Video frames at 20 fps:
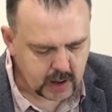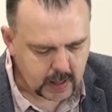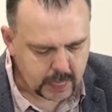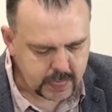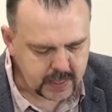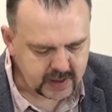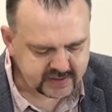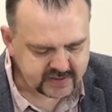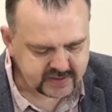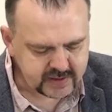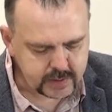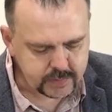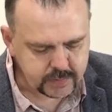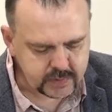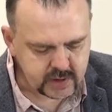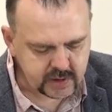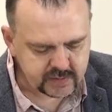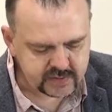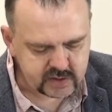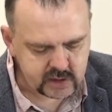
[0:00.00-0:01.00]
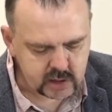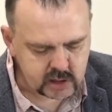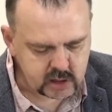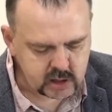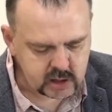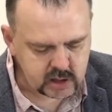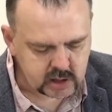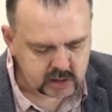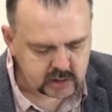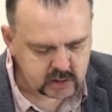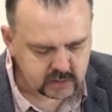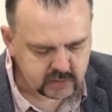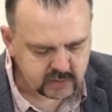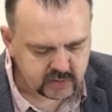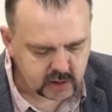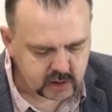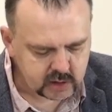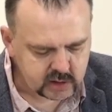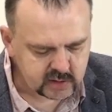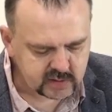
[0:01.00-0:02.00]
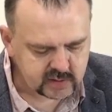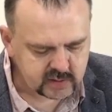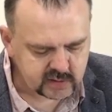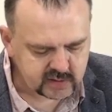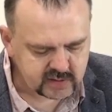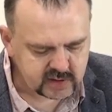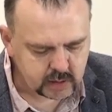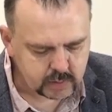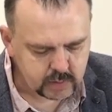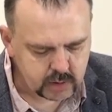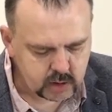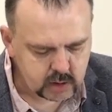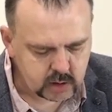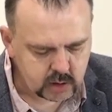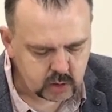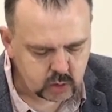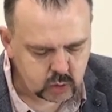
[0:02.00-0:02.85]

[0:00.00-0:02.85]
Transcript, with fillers: Następnie wznieśli nad nim wielki stos kamieni,